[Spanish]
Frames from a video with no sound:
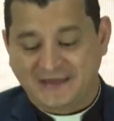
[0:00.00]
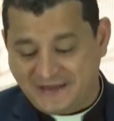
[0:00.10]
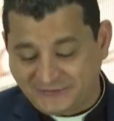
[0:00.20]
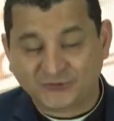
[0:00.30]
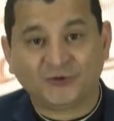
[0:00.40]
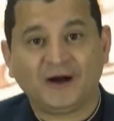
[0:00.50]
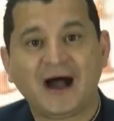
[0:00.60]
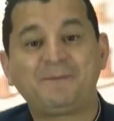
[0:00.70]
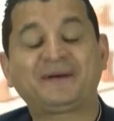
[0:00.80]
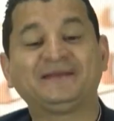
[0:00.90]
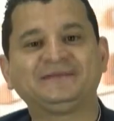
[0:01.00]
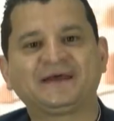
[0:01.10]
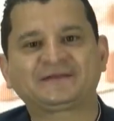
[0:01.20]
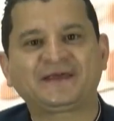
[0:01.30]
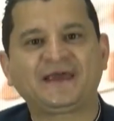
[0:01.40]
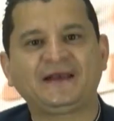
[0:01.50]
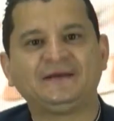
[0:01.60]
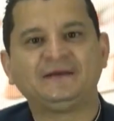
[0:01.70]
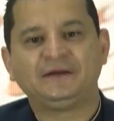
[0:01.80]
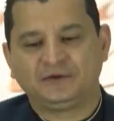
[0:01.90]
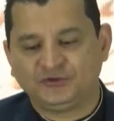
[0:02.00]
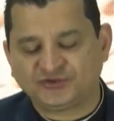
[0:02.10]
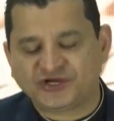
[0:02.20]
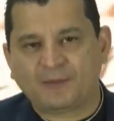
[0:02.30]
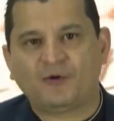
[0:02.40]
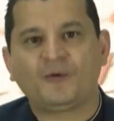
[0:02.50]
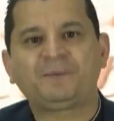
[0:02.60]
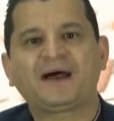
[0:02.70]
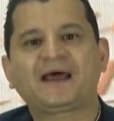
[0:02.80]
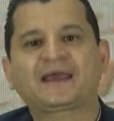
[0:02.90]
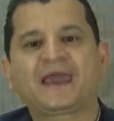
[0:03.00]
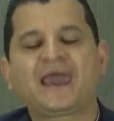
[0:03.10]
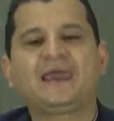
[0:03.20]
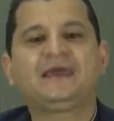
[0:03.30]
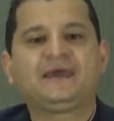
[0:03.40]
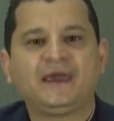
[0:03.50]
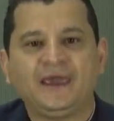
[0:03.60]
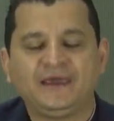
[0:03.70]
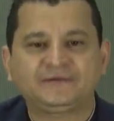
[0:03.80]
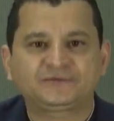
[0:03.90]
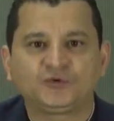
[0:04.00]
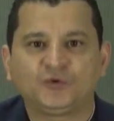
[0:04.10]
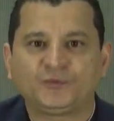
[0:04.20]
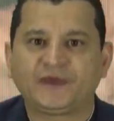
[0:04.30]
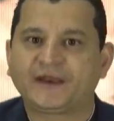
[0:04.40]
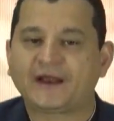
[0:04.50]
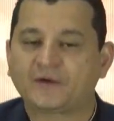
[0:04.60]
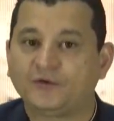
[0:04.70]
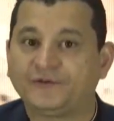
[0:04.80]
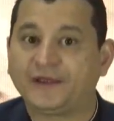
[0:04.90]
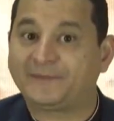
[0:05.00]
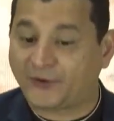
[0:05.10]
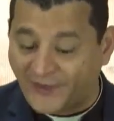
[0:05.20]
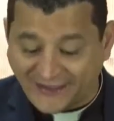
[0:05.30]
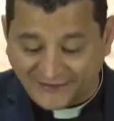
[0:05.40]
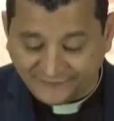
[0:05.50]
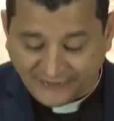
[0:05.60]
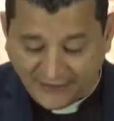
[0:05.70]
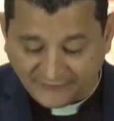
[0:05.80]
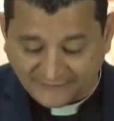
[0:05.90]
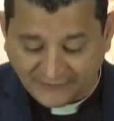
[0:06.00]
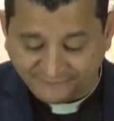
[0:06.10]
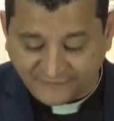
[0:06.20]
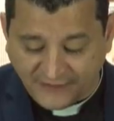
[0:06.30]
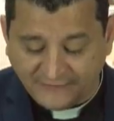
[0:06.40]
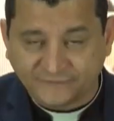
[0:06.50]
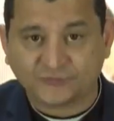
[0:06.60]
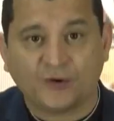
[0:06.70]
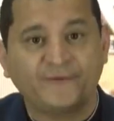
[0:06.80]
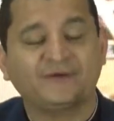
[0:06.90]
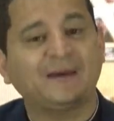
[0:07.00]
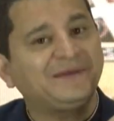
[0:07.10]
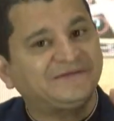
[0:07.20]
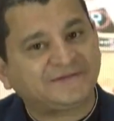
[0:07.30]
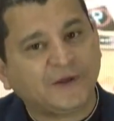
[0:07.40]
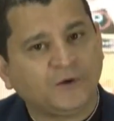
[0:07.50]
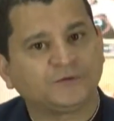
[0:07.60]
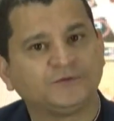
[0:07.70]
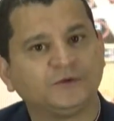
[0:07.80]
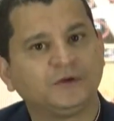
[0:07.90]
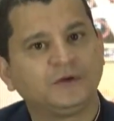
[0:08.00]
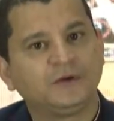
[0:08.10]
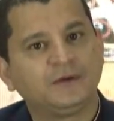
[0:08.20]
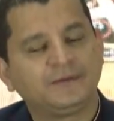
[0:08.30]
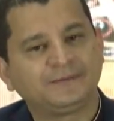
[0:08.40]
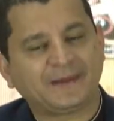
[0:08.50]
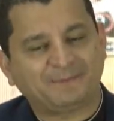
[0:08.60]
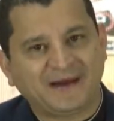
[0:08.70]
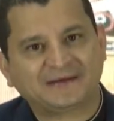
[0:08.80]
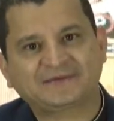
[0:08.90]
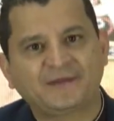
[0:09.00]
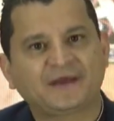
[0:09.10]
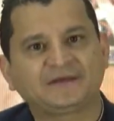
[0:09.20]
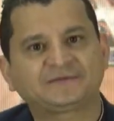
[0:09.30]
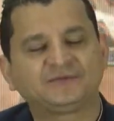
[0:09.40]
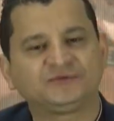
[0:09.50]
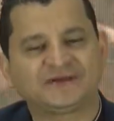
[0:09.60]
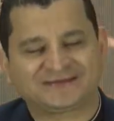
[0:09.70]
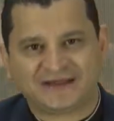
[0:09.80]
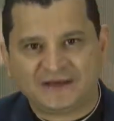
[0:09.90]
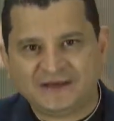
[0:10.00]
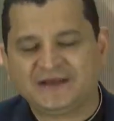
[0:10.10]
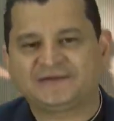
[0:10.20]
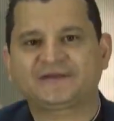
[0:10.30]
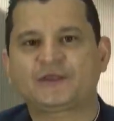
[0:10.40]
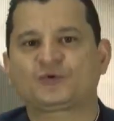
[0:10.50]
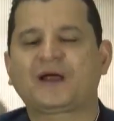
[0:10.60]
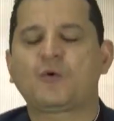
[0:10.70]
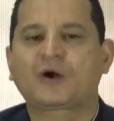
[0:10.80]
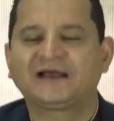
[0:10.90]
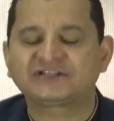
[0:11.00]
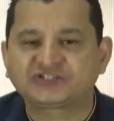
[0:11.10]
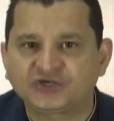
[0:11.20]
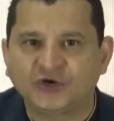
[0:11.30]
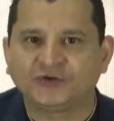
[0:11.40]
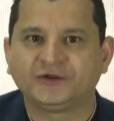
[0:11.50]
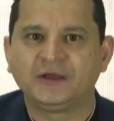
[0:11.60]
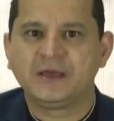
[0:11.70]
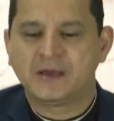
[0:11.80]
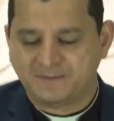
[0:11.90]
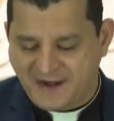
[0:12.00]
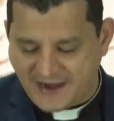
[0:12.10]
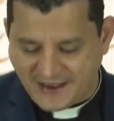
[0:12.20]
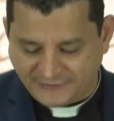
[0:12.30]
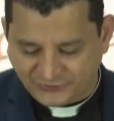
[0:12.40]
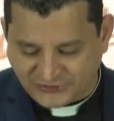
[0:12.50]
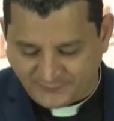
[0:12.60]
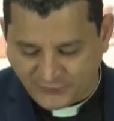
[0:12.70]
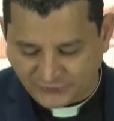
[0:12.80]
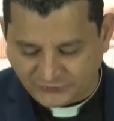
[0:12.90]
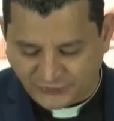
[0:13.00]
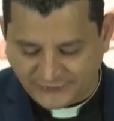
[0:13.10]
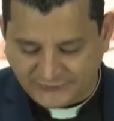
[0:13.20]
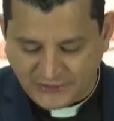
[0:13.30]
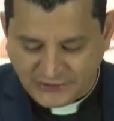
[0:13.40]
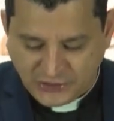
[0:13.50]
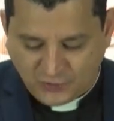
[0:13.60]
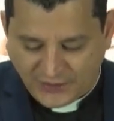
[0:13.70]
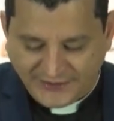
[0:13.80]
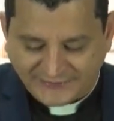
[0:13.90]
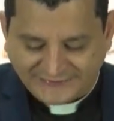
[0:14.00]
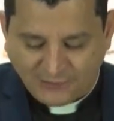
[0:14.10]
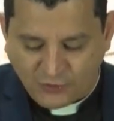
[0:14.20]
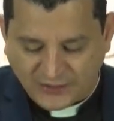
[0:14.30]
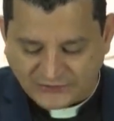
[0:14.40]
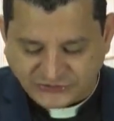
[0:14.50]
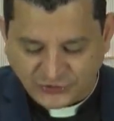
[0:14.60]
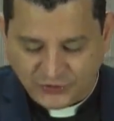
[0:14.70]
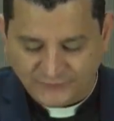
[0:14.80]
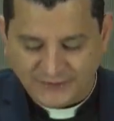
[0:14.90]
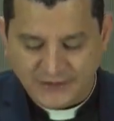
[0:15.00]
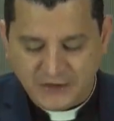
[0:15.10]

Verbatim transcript: Eso, aprender de Él. Los llamó para que estuvieran con Él. Pero vea qué interesante esto. Había una misión de parte de Jesús. Ya tenía el Señor una vocación para estos apóstoles. ¿Y cuál era esta vocación?